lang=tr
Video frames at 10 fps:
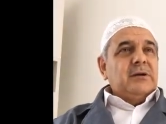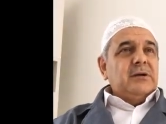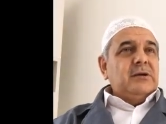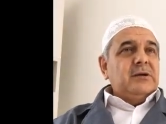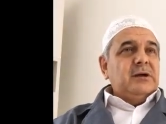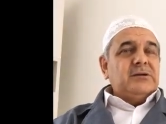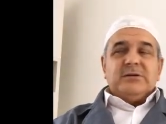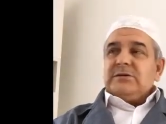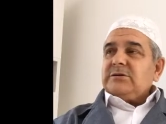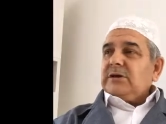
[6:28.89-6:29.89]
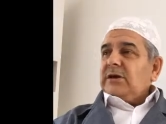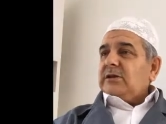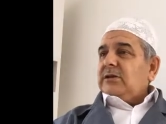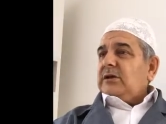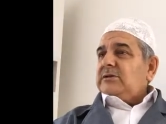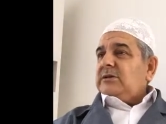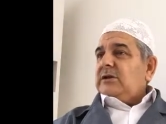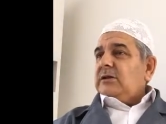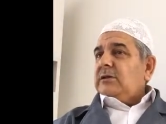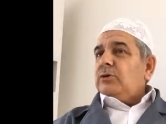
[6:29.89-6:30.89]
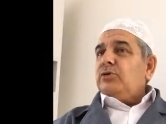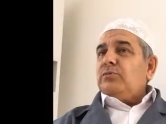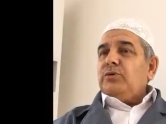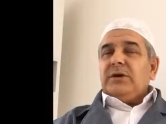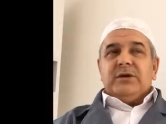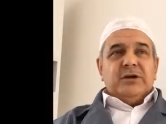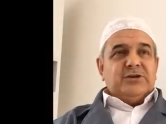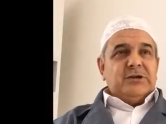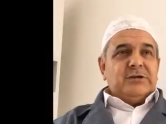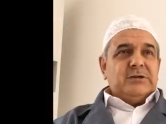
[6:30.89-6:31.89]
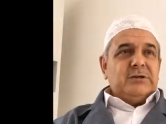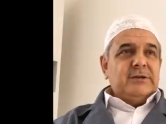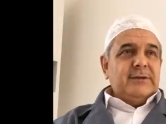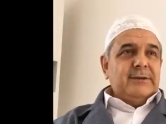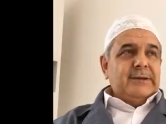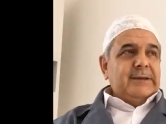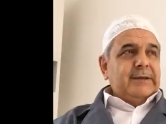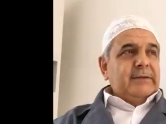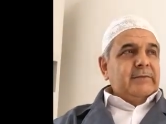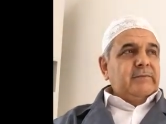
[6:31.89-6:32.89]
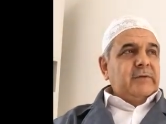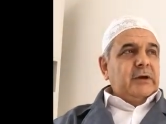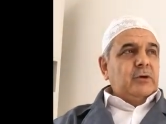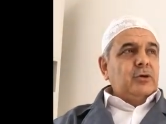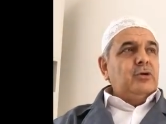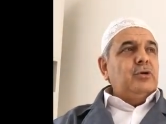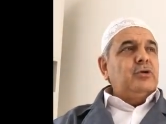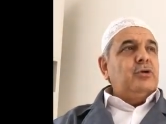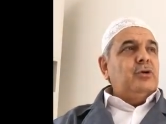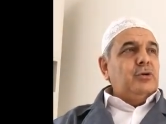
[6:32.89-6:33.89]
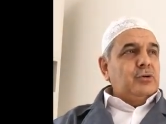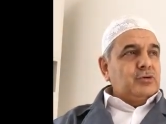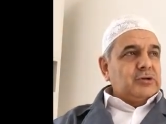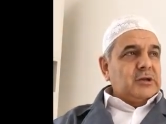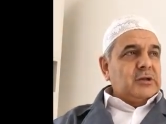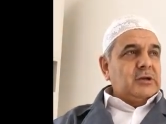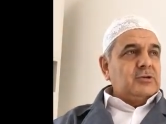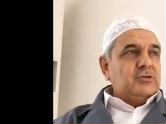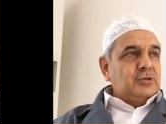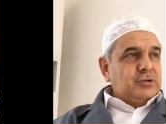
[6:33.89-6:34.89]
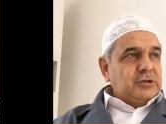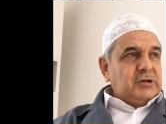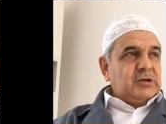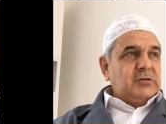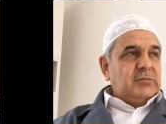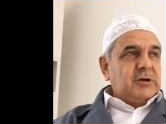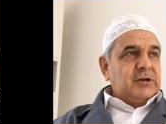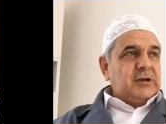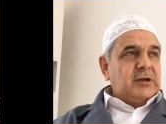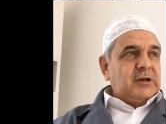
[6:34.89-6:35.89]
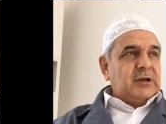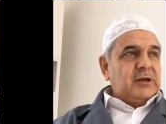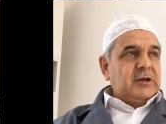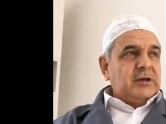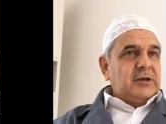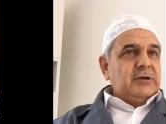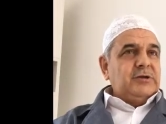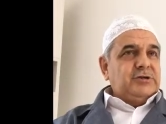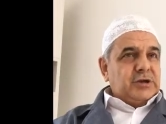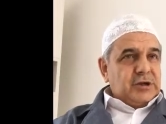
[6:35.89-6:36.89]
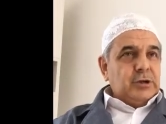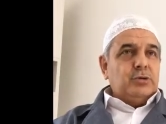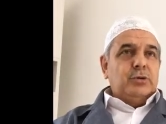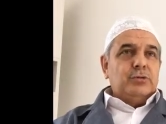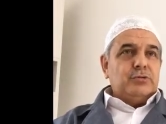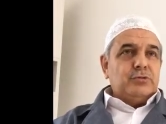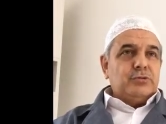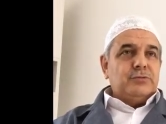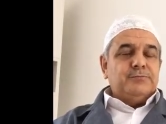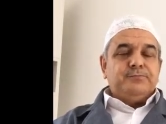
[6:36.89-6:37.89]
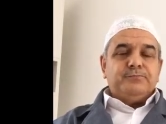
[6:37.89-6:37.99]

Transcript: Dakikası saatler, seneler hükmüne geçer ve o yolda ölürse de sonuç itibariyle de şehit olur.